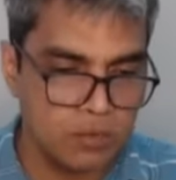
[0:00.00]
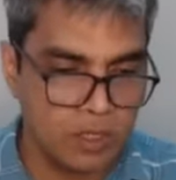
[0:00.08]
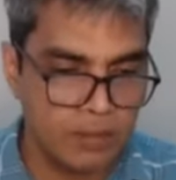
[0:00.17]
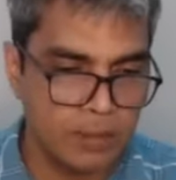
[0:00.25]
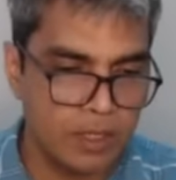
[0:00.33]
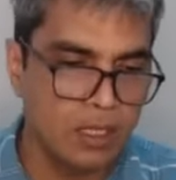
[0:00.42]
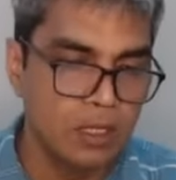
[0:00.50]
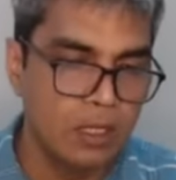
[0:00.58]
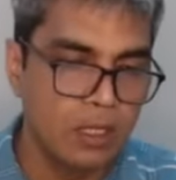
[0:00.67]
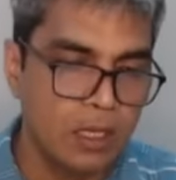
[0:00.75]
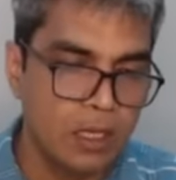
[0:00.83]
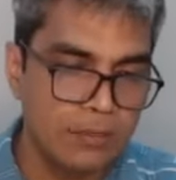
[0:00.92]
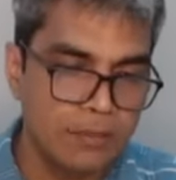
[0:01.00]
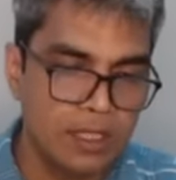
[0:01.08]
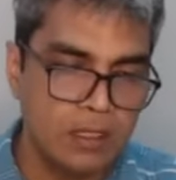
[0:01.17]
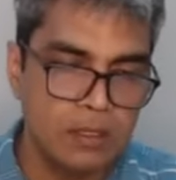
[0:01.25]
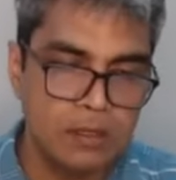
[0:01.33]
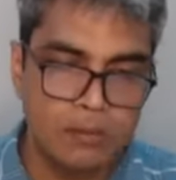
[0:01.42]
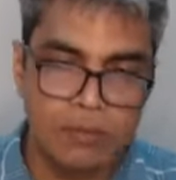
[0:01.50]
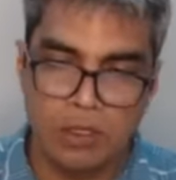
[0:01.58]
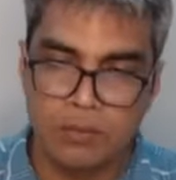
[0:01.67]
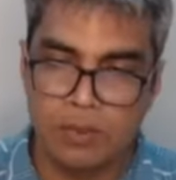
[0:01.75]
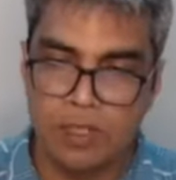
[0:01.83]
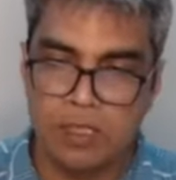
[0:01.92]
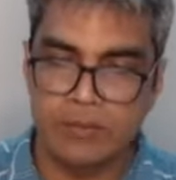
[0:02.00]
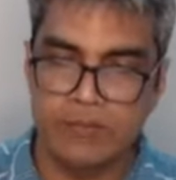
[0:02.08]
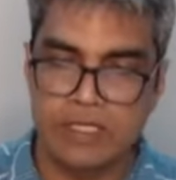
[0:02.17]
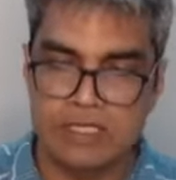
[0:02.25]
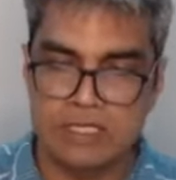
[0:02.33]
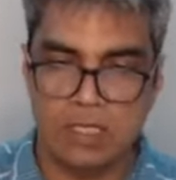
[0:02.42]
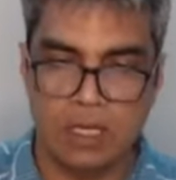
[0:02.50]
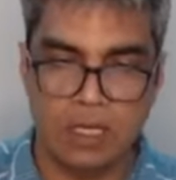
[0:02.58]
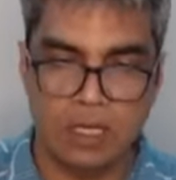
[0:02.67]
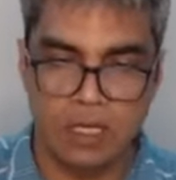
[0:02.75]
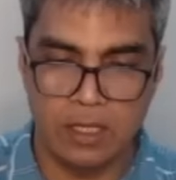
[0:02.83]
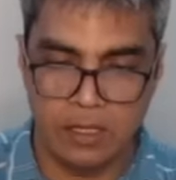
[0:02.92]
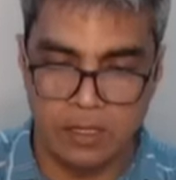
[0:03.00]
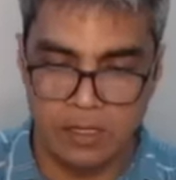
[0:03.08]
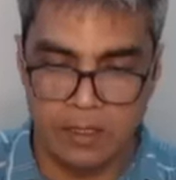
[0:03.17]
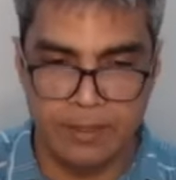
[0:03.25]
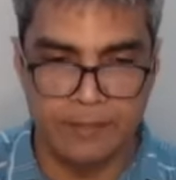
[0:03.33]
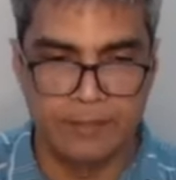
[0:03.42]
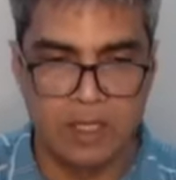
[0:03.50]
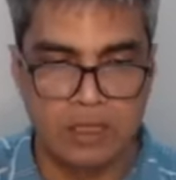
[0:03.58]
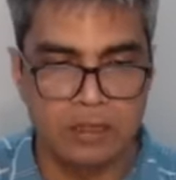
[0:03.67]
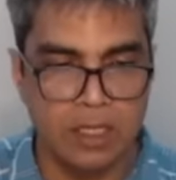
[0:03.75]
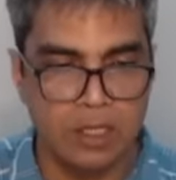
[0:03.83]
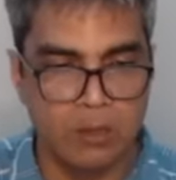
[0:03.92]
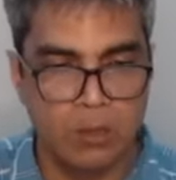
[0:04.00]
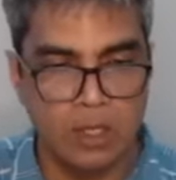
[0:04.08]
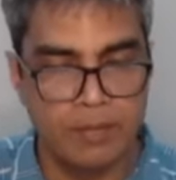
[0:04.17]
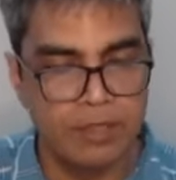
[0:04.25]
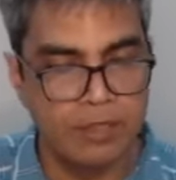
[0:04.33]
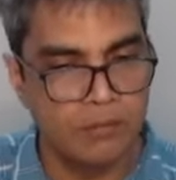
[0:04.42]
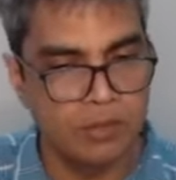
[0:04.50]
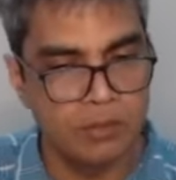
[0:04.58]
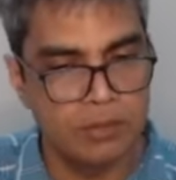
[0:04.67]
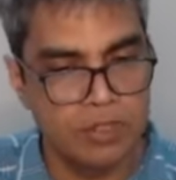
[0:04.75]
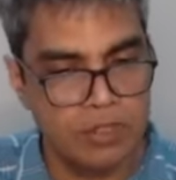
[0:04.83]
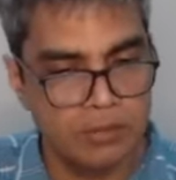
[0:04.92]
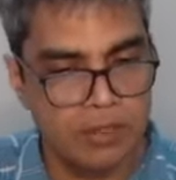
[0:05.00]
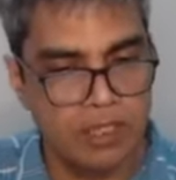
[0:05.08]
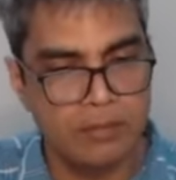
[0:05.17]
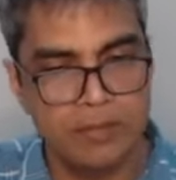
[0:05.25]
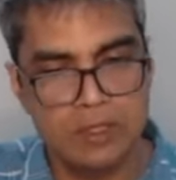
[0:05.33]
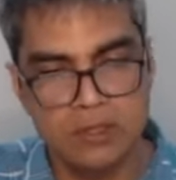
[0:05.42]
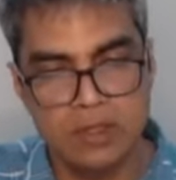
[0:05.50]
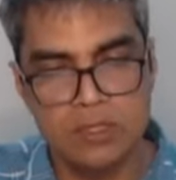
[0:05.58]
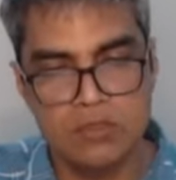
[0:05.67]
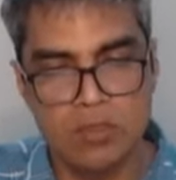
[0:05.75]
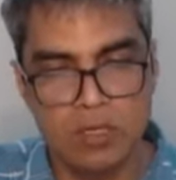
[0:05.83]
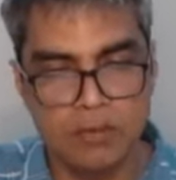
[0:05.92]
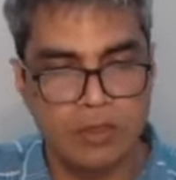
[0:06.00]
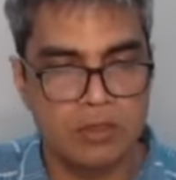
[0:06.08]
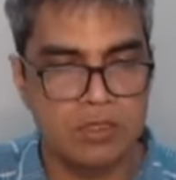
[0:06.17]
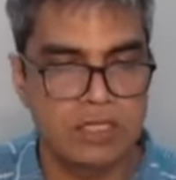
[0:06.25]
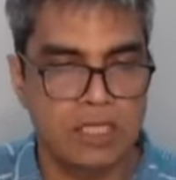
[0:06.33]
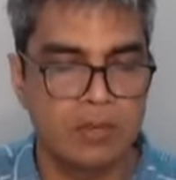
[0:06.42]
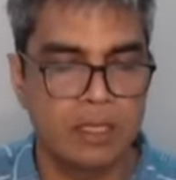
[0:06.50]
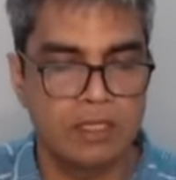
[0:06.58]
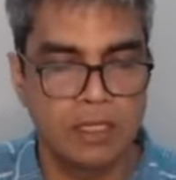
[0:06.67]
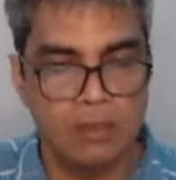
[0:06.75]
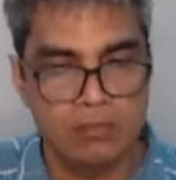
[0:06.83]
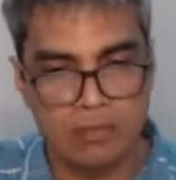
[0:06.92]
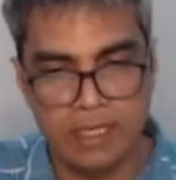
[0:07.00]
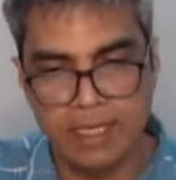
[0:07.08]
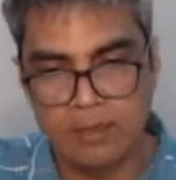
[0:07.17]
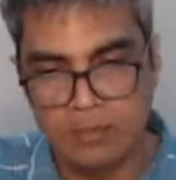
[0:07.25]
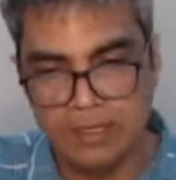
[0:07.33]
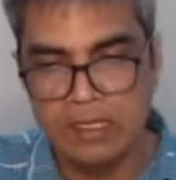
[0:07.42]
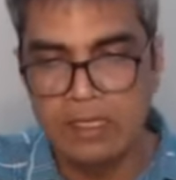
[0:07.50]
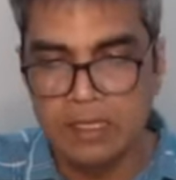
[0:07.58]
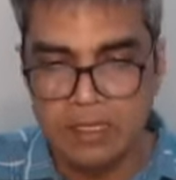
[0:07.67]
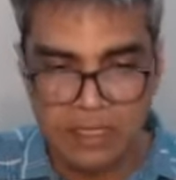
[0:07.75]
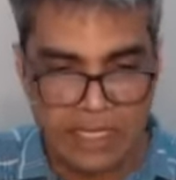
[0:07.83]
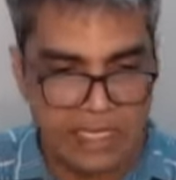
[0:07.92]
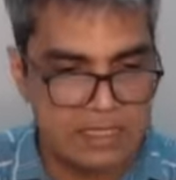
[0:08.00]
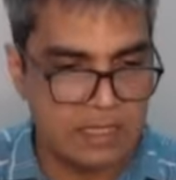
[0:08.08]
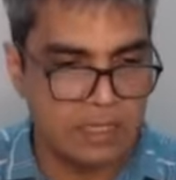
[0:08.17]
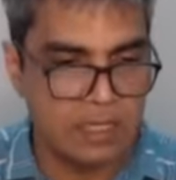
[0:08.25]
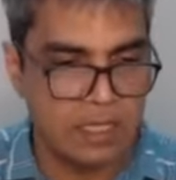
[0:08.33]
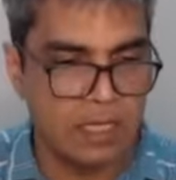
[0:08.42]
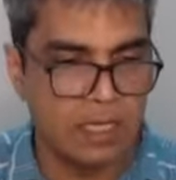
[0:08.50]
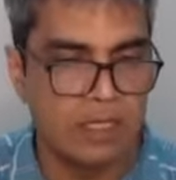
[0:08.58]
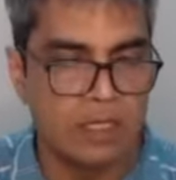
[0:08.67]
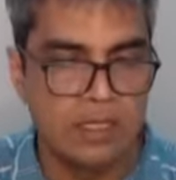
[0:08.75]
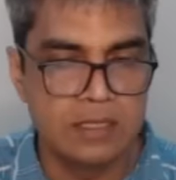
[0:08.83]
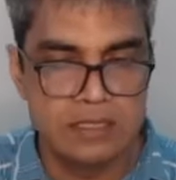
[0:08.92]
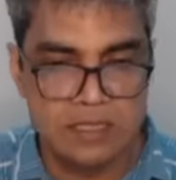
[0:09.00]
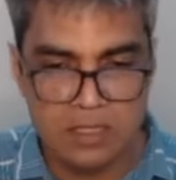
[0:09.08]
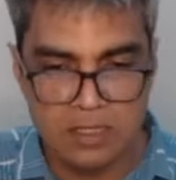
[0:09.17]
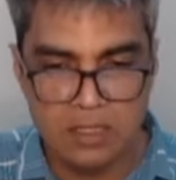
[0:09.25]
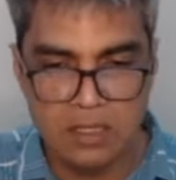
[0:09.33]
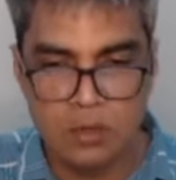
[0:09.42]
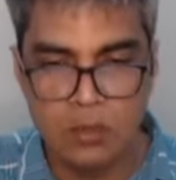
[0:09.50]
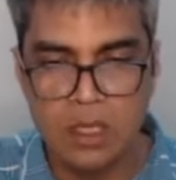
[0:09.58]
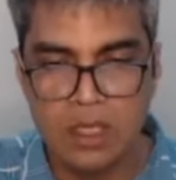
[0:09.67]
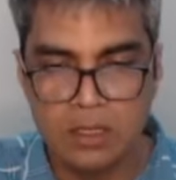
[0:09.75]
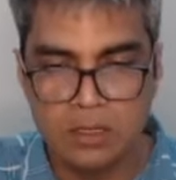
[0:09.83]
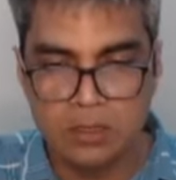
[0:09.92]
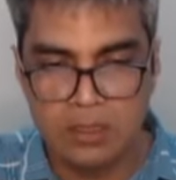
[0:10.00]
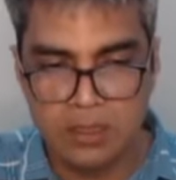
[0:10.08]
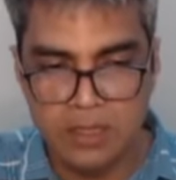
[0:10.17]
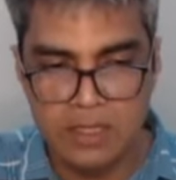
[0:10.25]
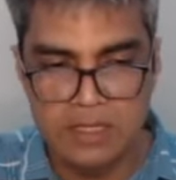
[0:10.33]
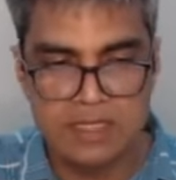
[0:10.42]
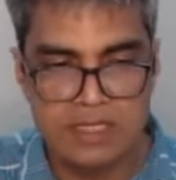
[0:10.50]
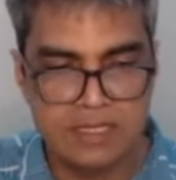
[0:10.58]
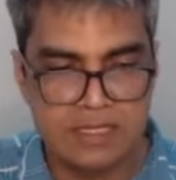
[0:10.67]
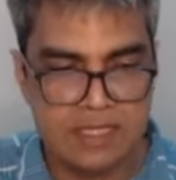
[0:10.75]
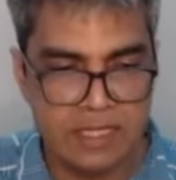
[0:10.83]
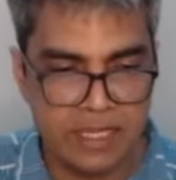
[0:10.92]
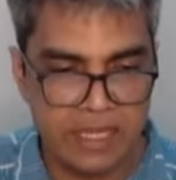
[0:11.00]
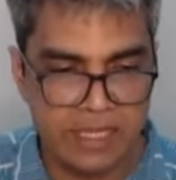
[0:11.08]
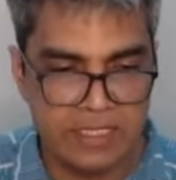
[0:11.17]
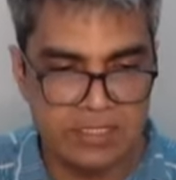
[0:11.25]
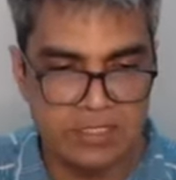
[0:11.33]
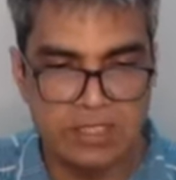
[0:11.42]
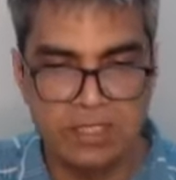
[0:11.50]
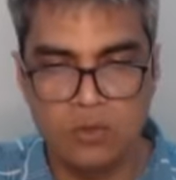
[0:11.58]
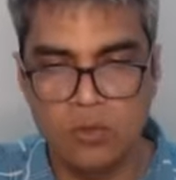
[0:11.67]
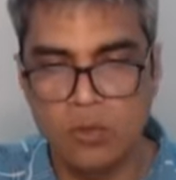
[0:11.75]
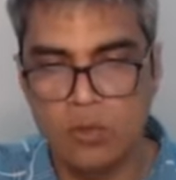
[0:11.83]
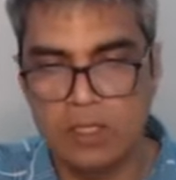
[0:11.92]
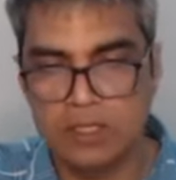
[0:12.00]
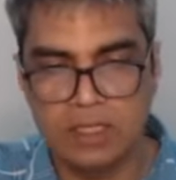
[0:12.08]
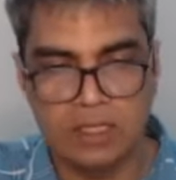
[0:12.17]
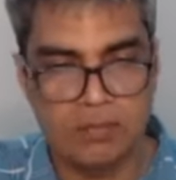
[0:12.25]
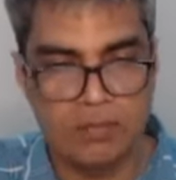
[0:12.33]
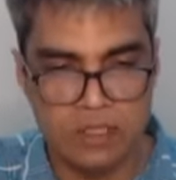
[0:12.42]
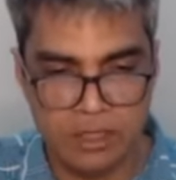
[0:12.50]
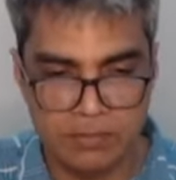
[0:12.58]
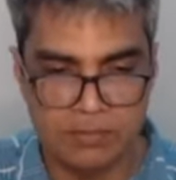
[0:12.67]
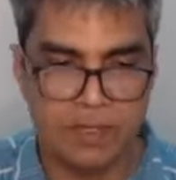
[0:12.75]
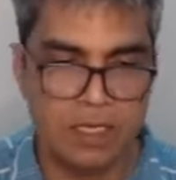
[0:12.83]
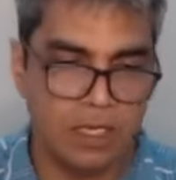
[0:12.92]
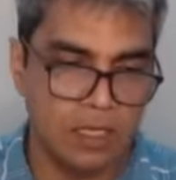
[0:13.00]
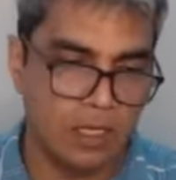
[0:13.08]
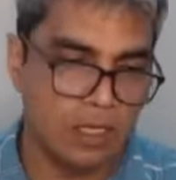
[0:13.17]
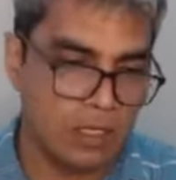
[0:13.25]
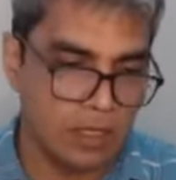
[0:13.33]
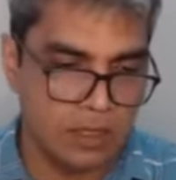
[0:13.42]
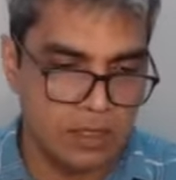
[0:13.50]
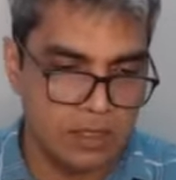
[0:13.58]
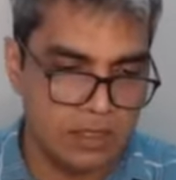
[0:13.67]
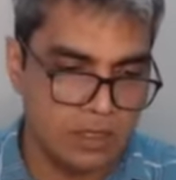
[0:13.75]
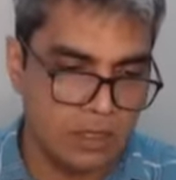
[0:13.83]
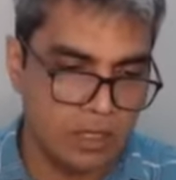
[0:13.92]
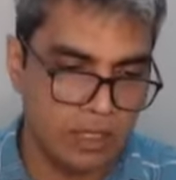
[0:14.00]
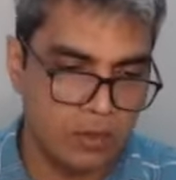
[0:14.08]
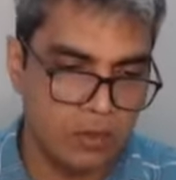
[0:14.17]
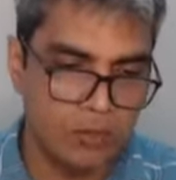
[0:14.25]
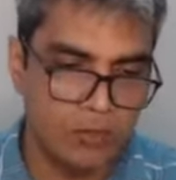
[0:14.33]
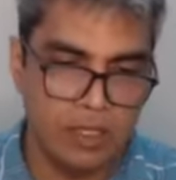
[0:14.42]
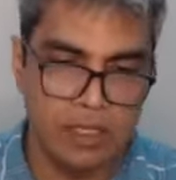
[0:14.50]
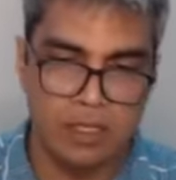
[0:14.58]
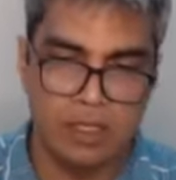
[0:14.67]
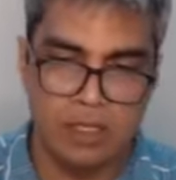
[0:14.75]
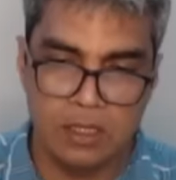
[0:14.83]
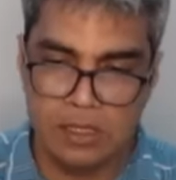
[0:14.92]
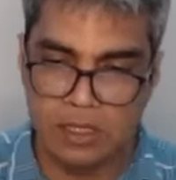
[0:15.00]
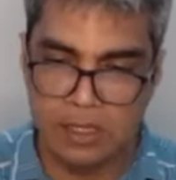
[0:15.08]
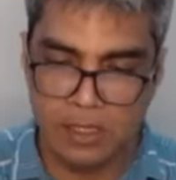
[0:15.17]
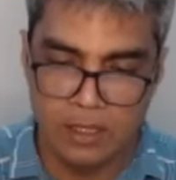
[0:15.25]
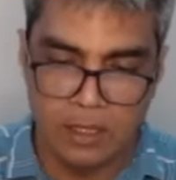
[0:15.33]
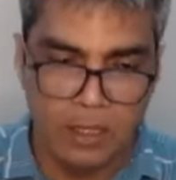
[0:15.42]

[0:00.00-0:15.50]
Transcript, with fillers: स्क्वायर पर अपने पॉन पर डिफेंस कर लिया गया है देन हुआ बी फोर बिशप आया बी थ्री स्क्वायर पर और इसके बाद यहाँ ब्लैक को ने कैसल किया सी थ्री हुआ डी सिक्स एच थ्री हुआ ताकि बिशप आकर यहाँ इस नाइट को पिल न करे